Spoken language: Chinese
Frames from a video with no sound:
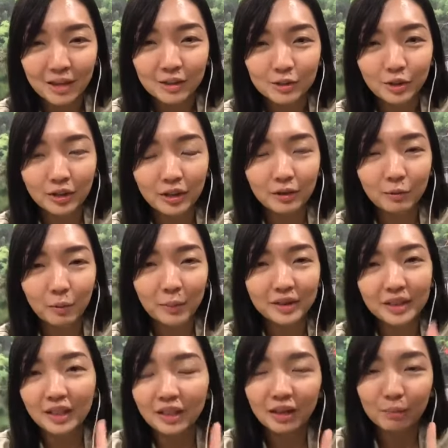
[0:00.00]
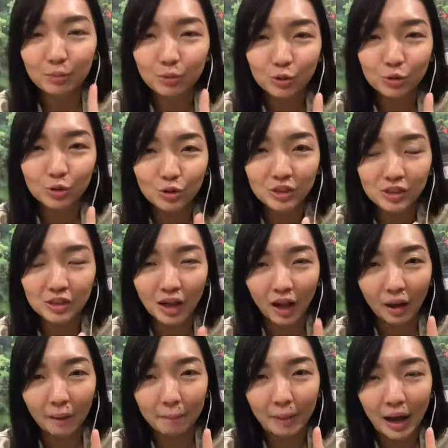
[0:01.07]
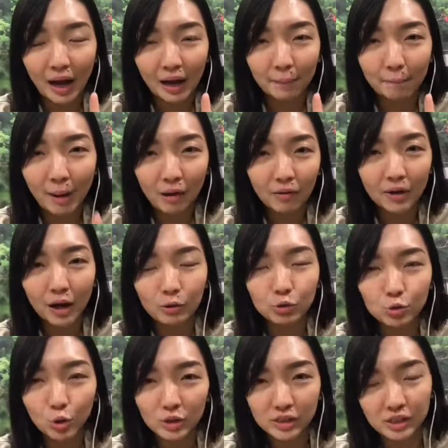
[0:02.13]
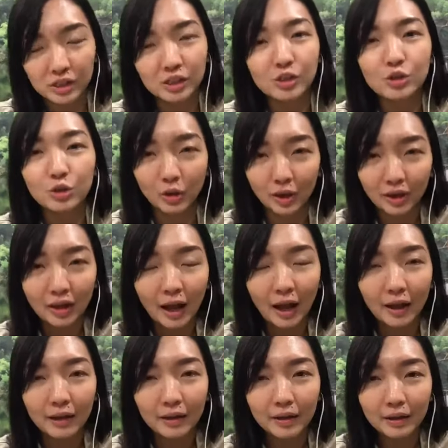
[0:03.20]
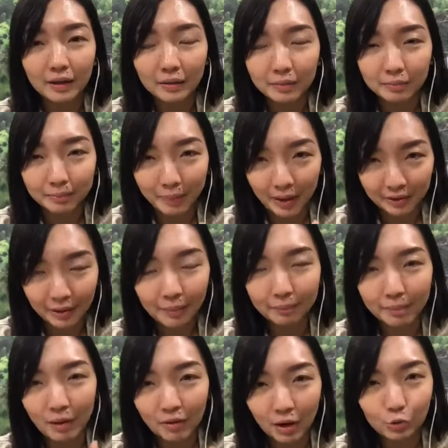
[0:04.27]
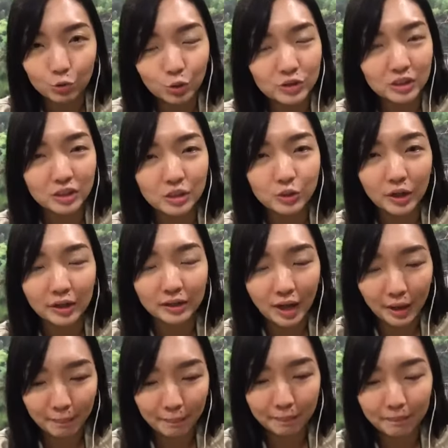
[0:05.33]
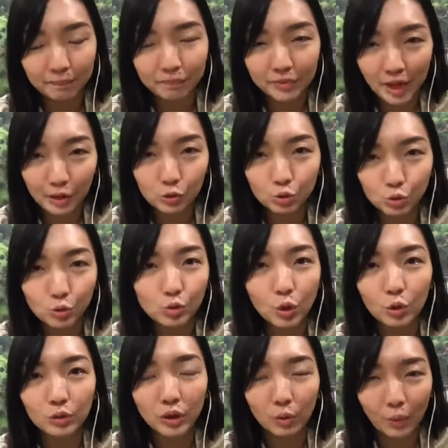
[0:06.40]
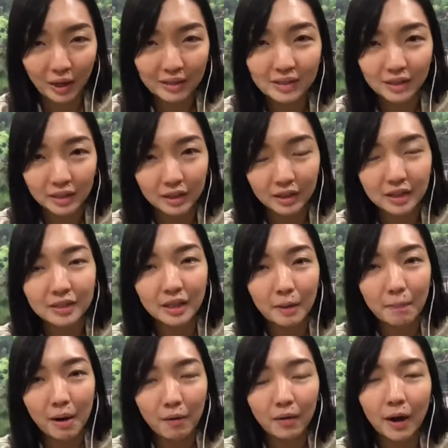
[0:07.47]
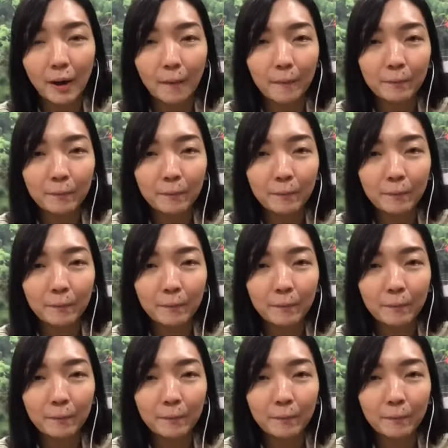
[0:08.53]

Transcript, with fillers: 所以我们第一个步骤就是呃，把报告做齐全来，把到报告做齐全，带带足够的完整的一些报告。